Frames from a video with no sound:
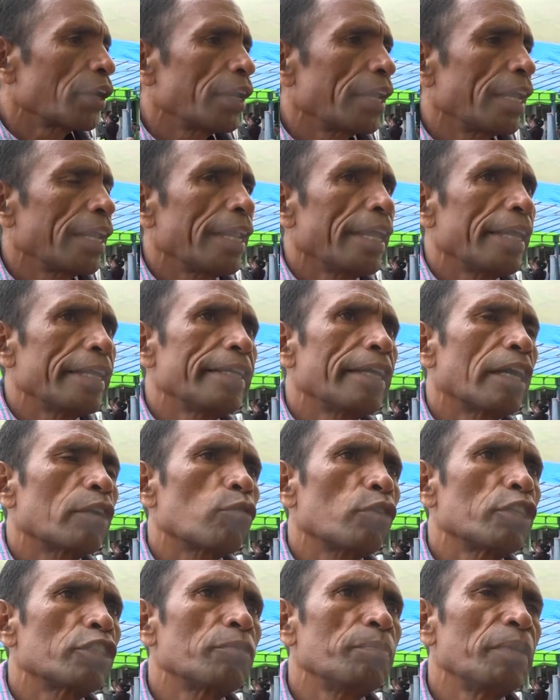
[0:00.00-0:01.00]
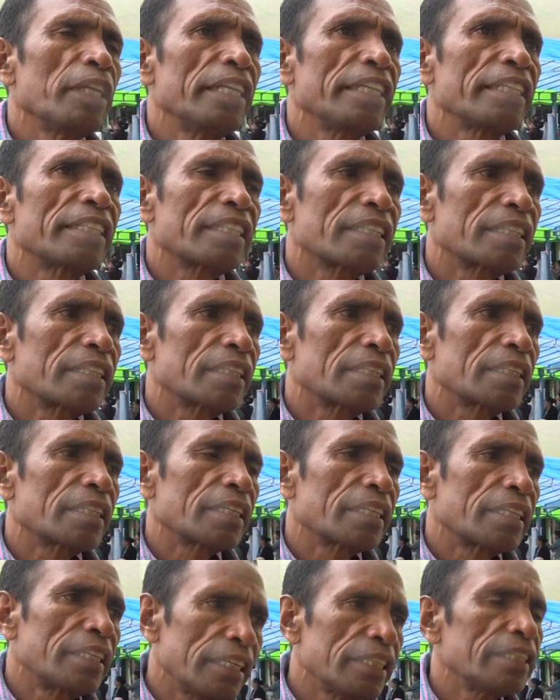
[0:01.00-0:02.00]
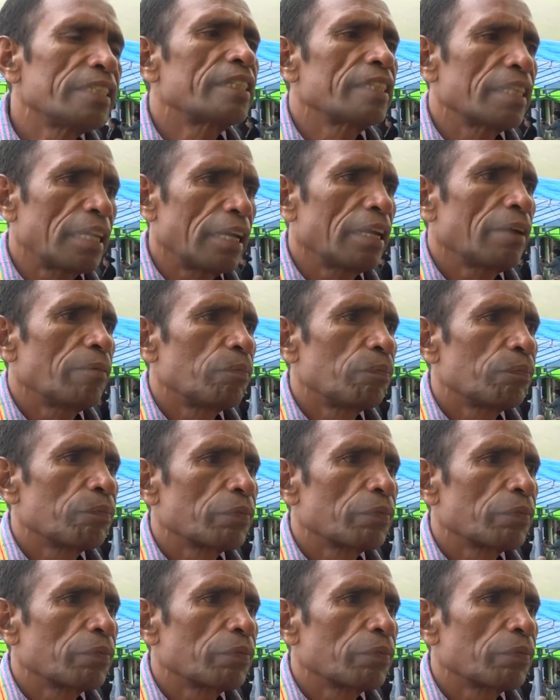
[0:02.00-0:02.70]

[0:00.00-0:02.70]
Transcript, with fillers: nene iha 2015 né